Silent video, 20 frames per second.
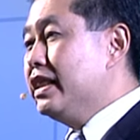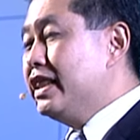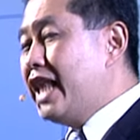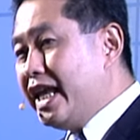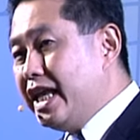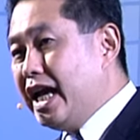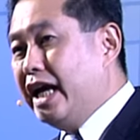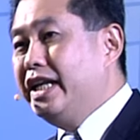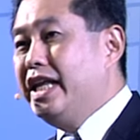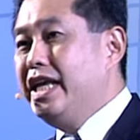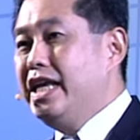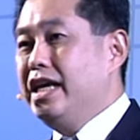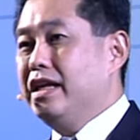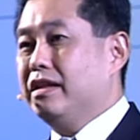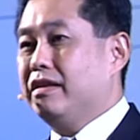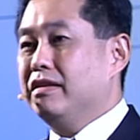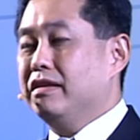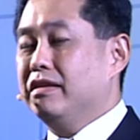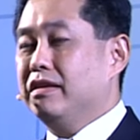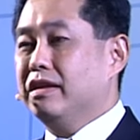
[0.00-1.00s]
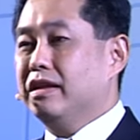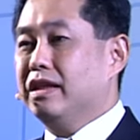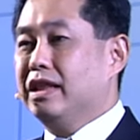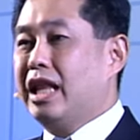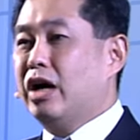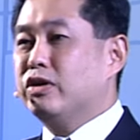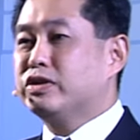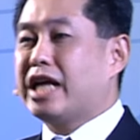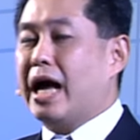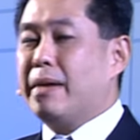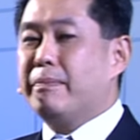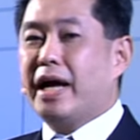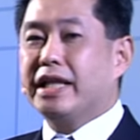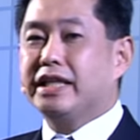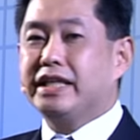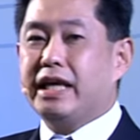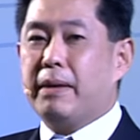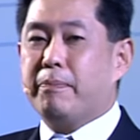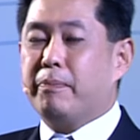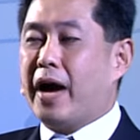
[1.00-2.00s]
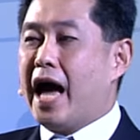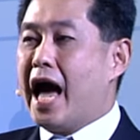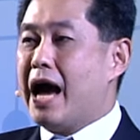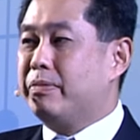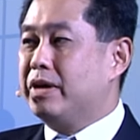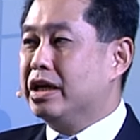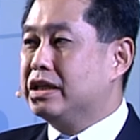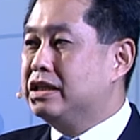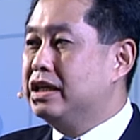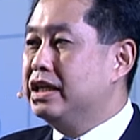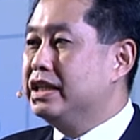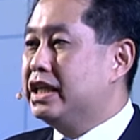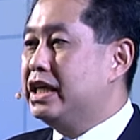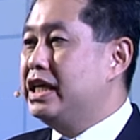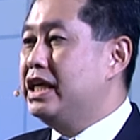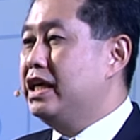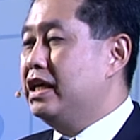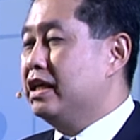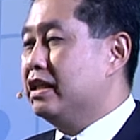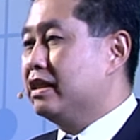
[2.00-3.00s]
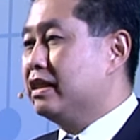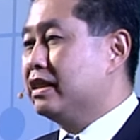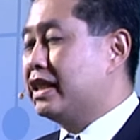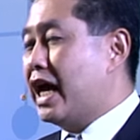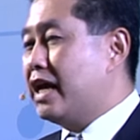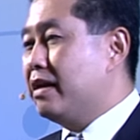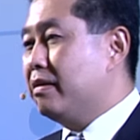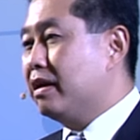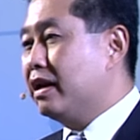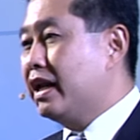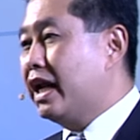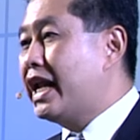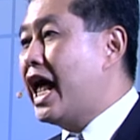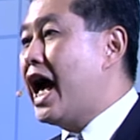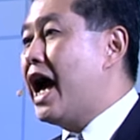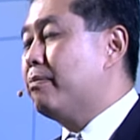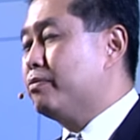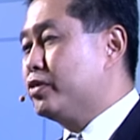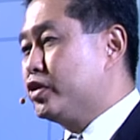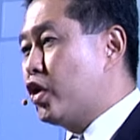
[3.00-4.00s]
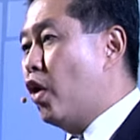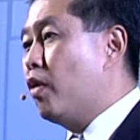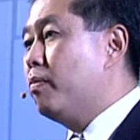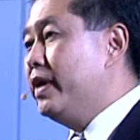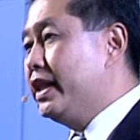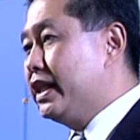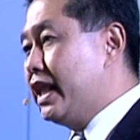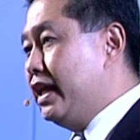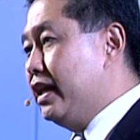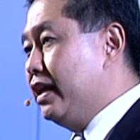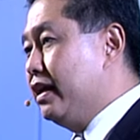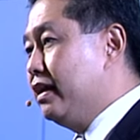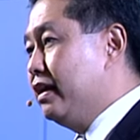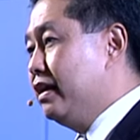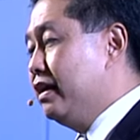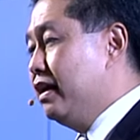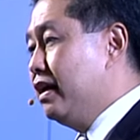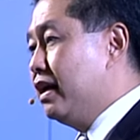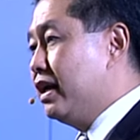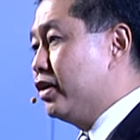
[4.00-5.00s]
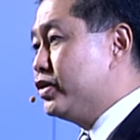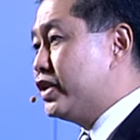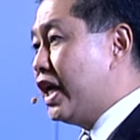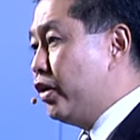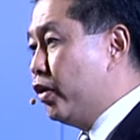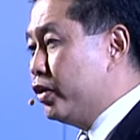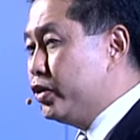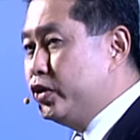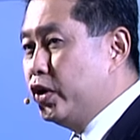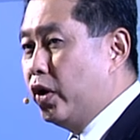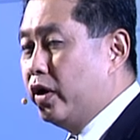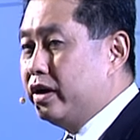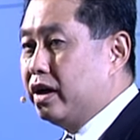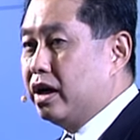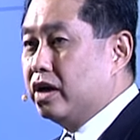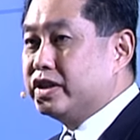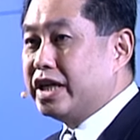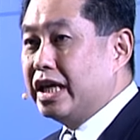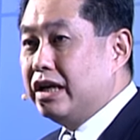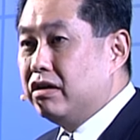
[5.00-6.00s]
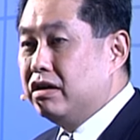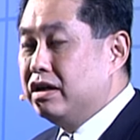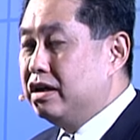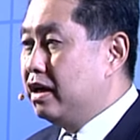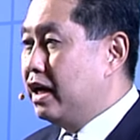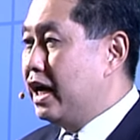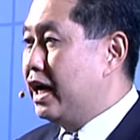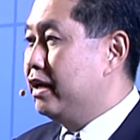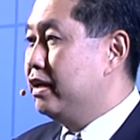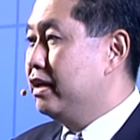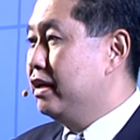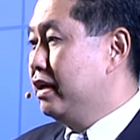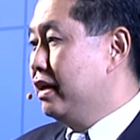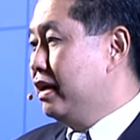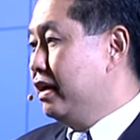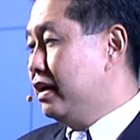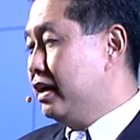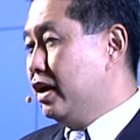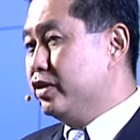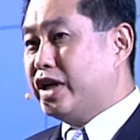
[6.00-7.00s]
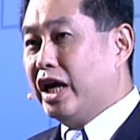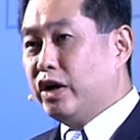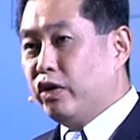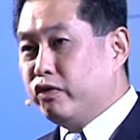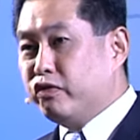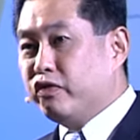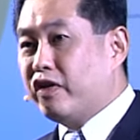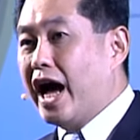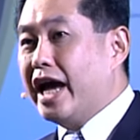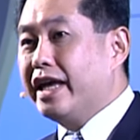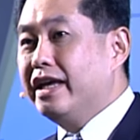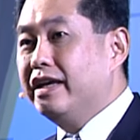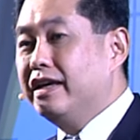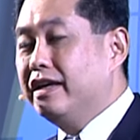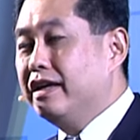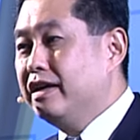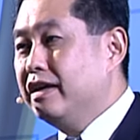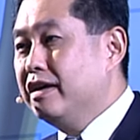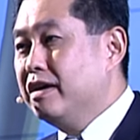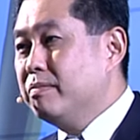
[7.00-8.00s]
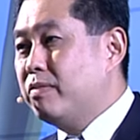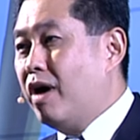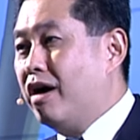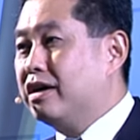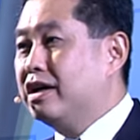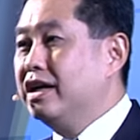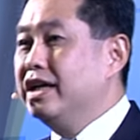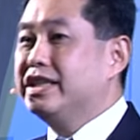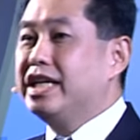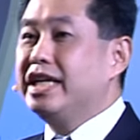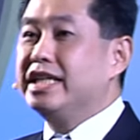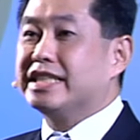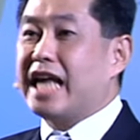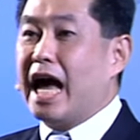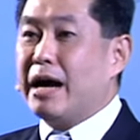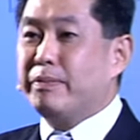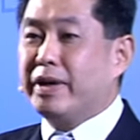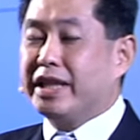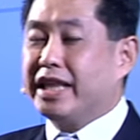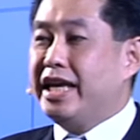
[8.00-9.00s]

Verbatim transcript: ในอดีตเราสามารถเก็บภาพและเคลื่อนที่ในระนาบสองมิติเราใช้รถยนต์เราใช้เรือเราใช้รถไฟพอเคลื่อนที่สามมิ